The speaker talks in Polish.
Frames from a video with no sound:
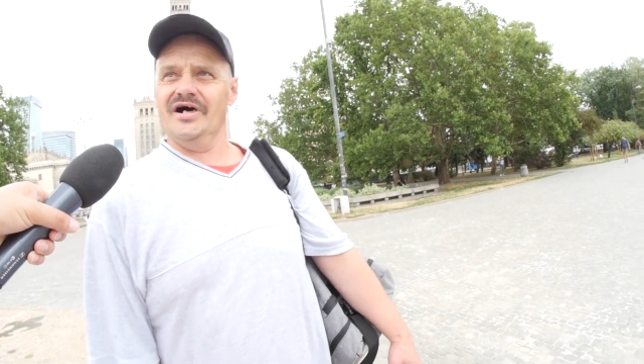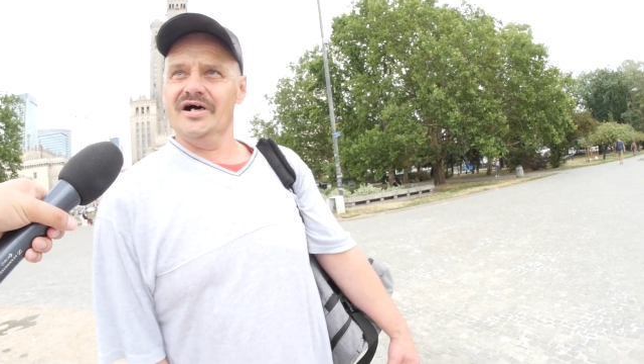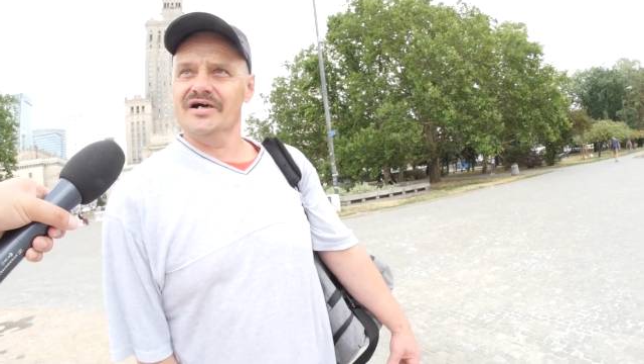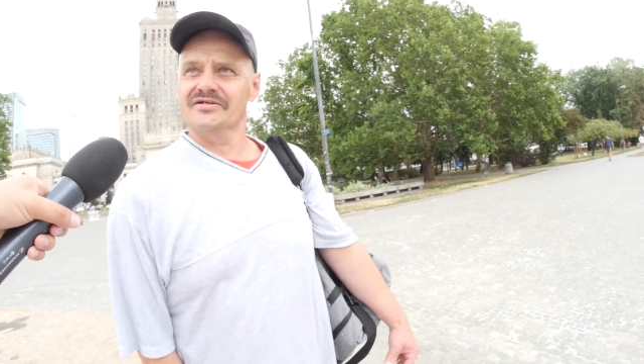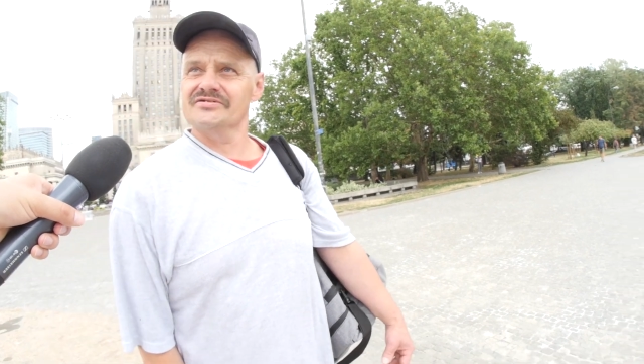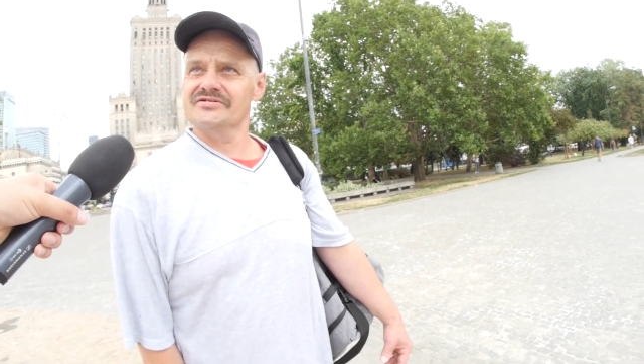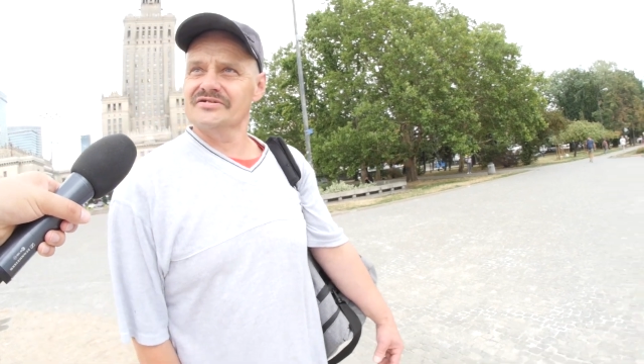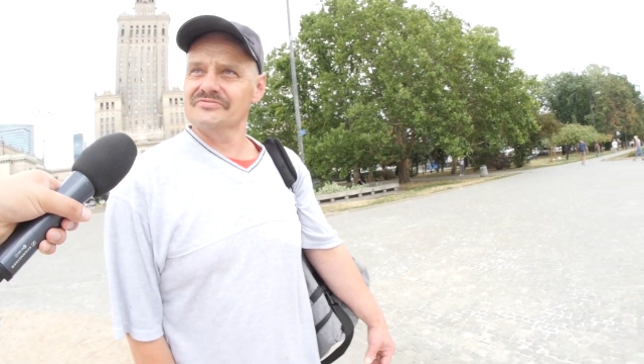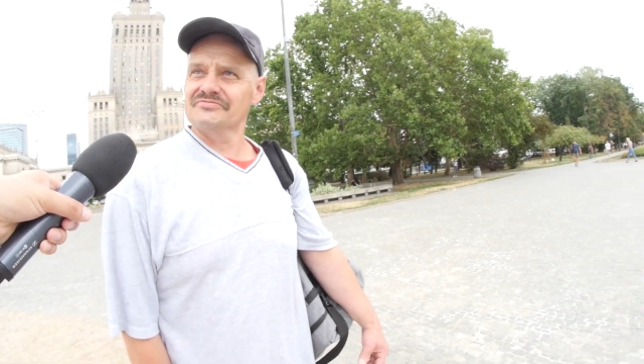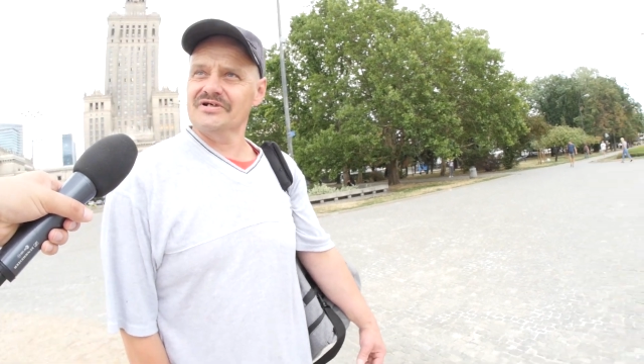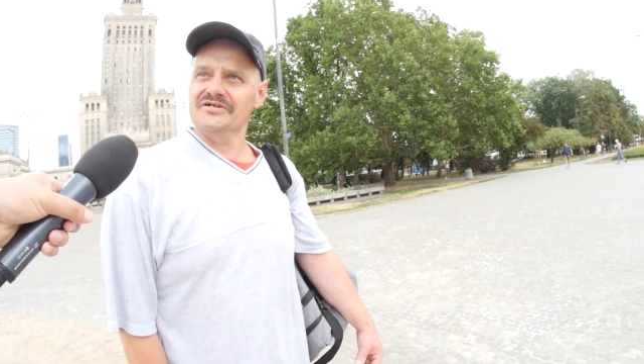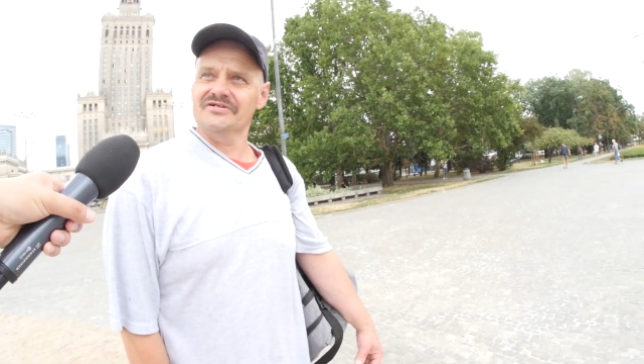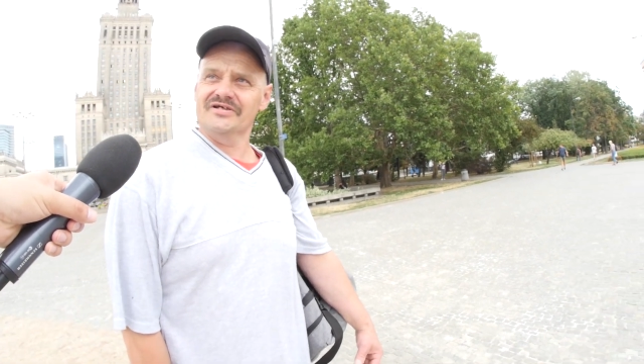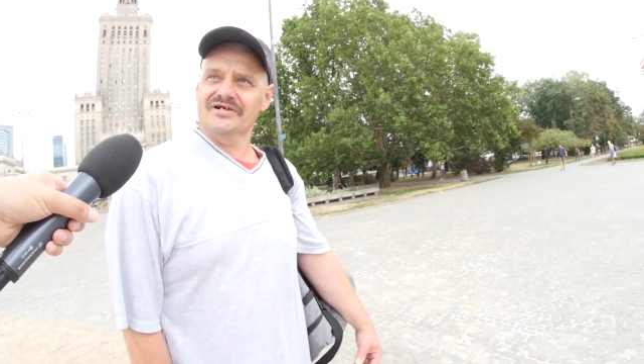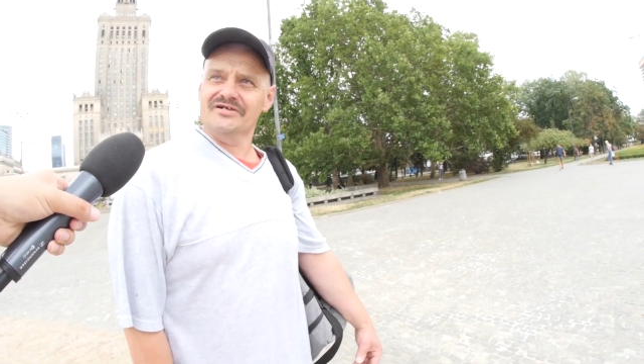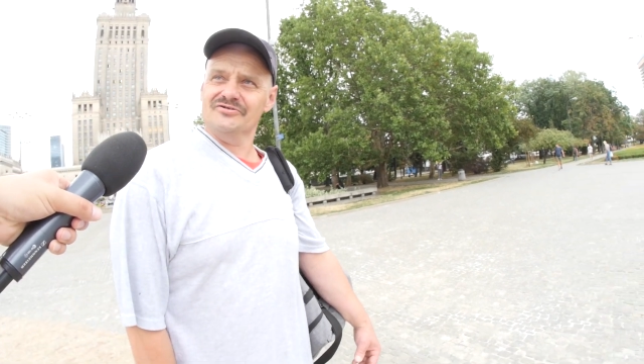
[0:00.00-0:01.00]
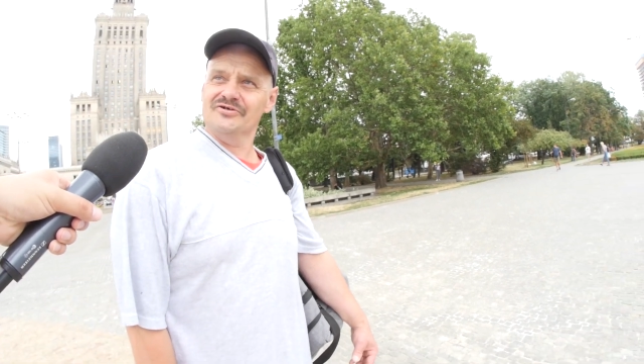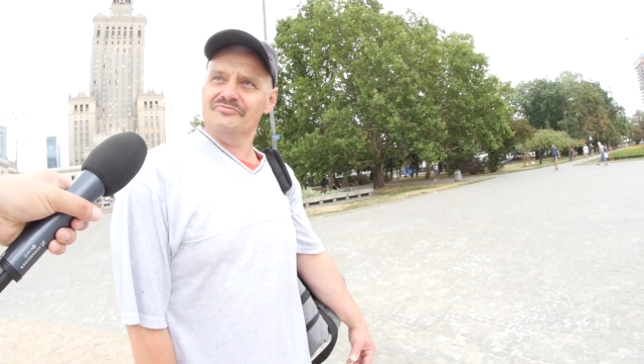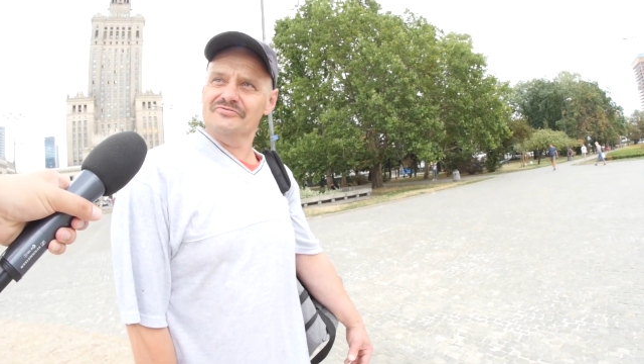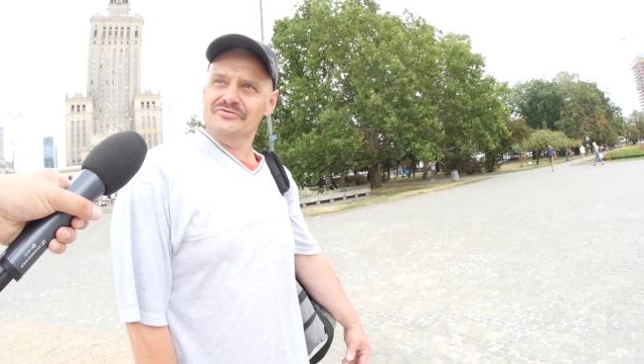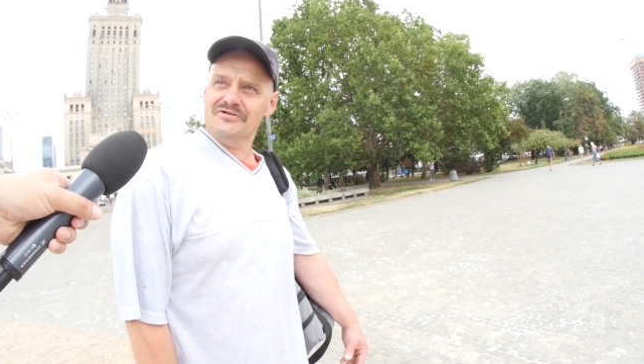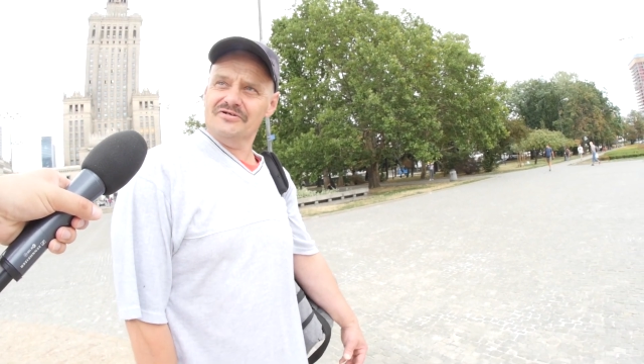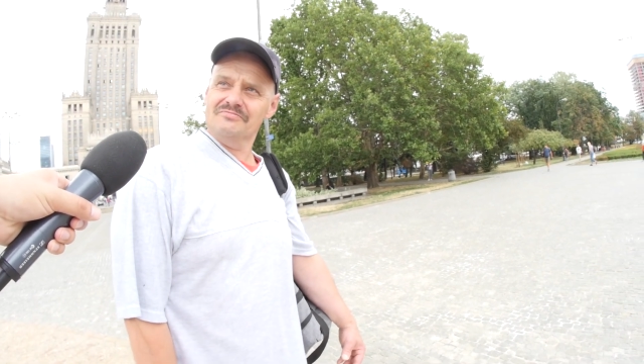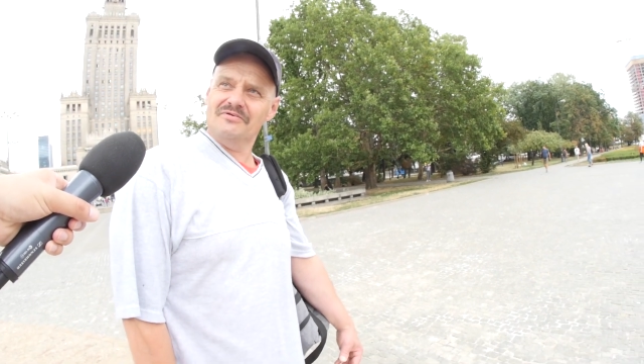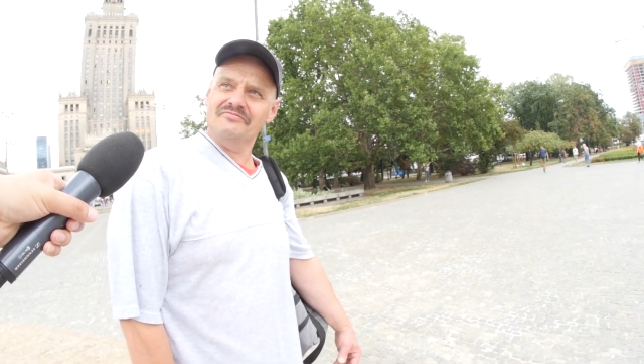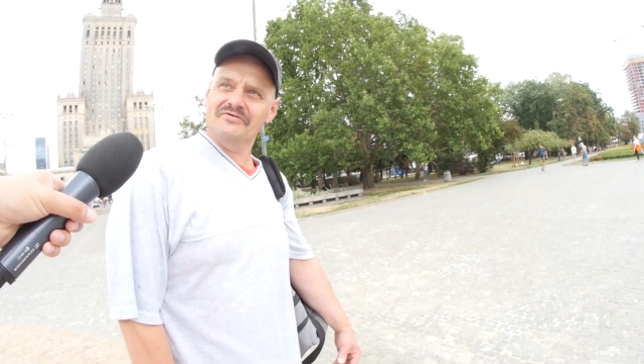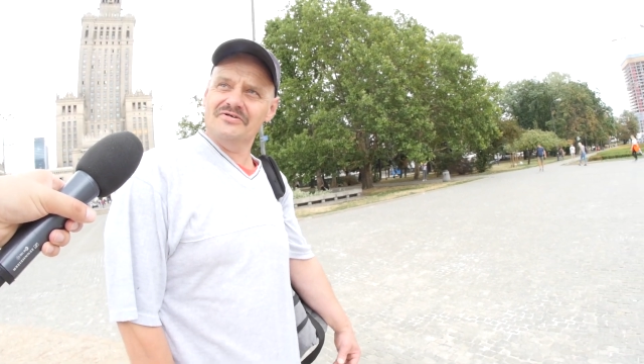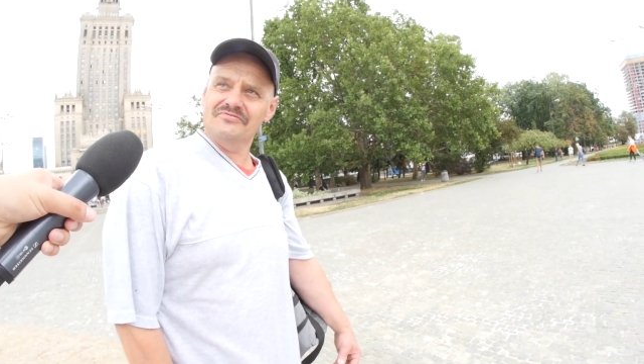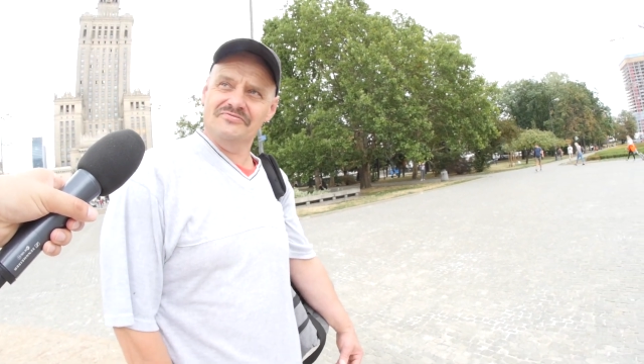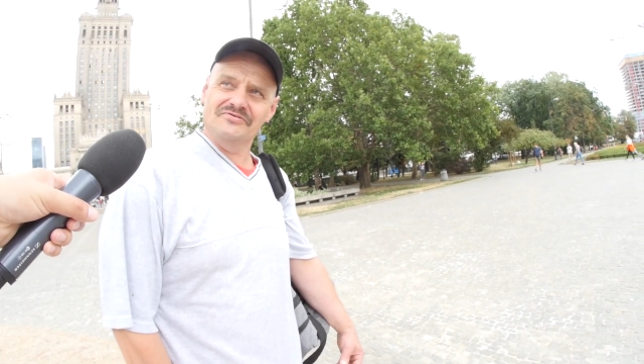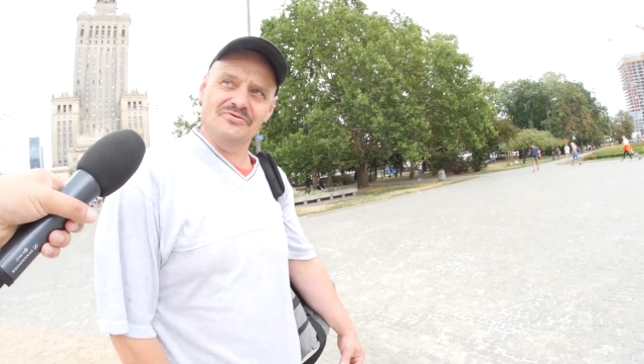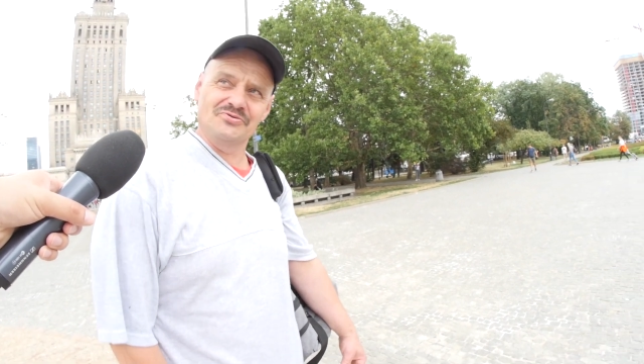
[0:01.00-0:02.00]
a zryw taki narodowy to chyba
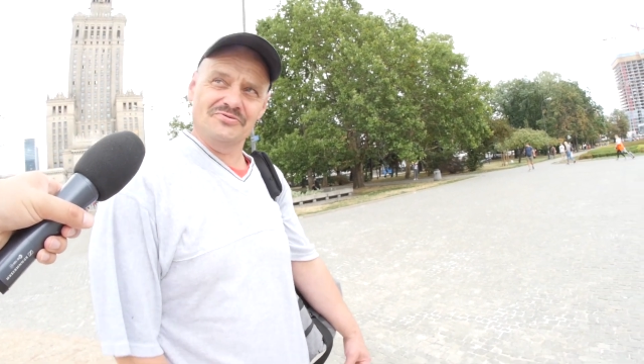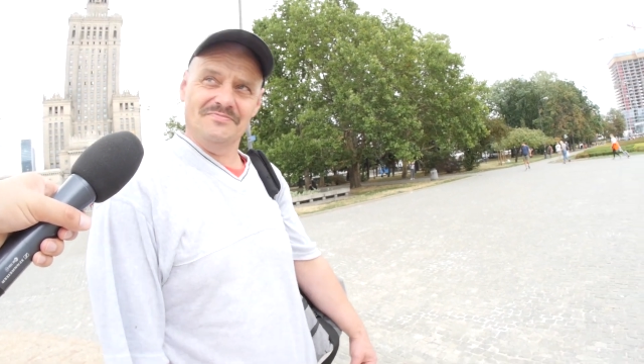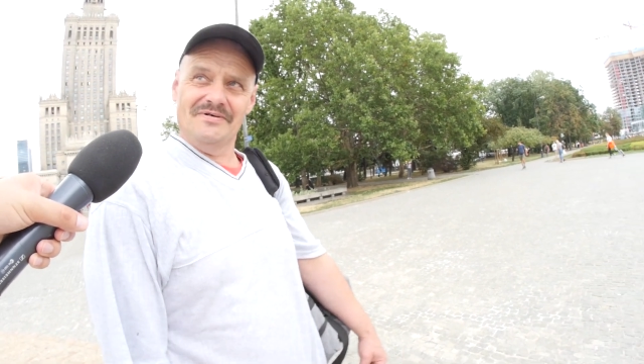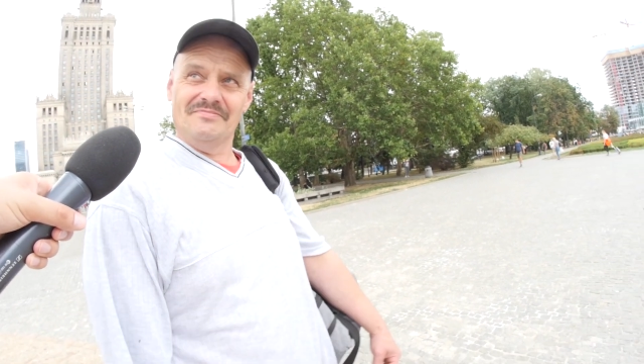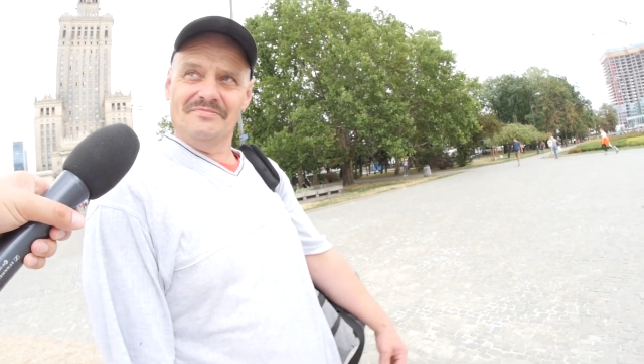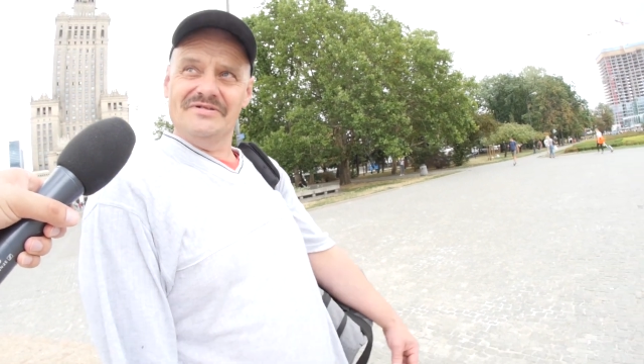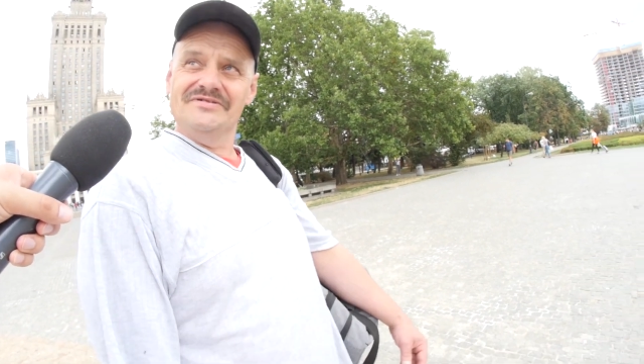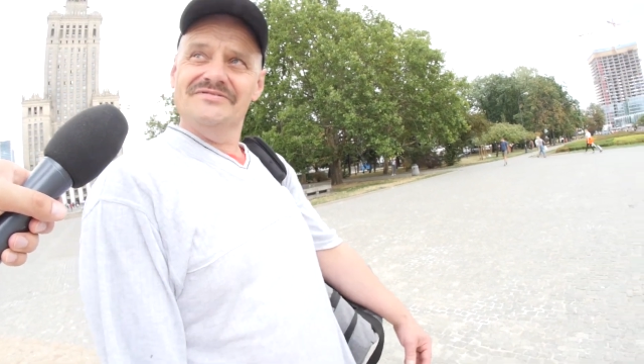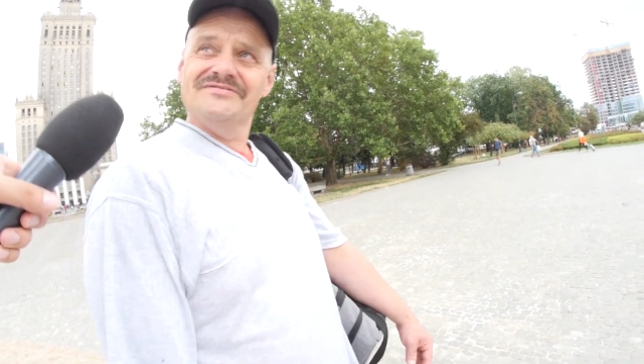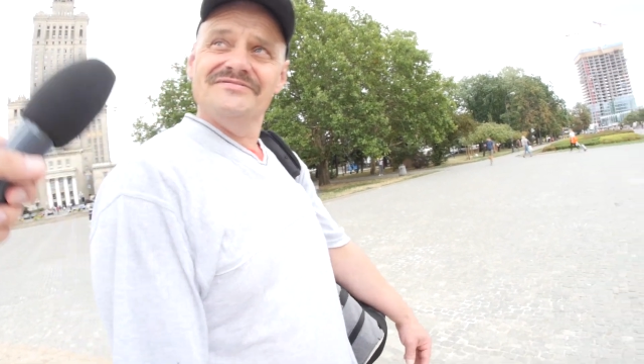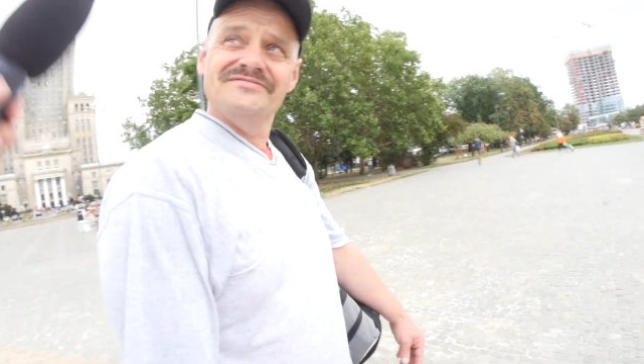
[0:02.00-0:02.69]
we krwi już mamy.